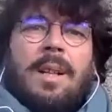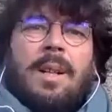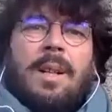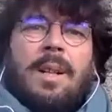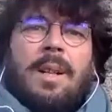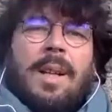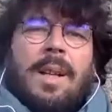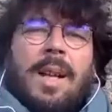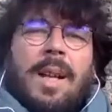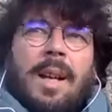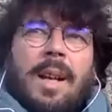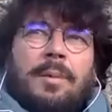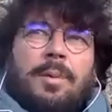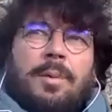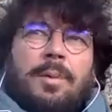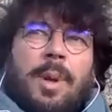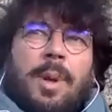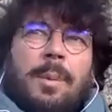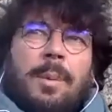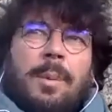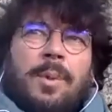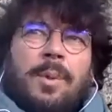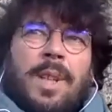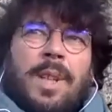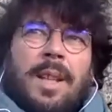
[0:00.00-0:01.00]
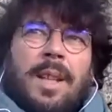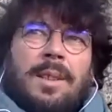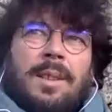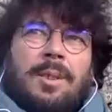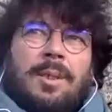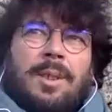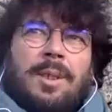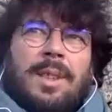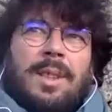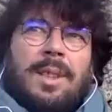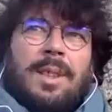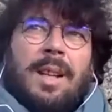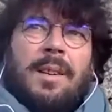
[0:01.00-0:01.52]
à, Faux-la-Montagne,
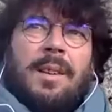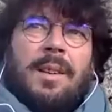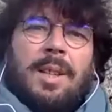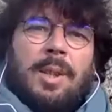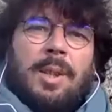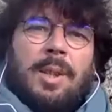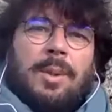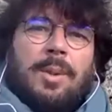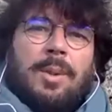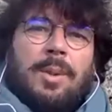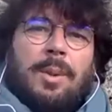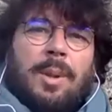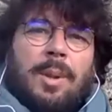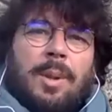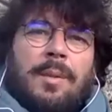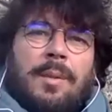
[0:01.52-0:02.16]
qui travaille que sur,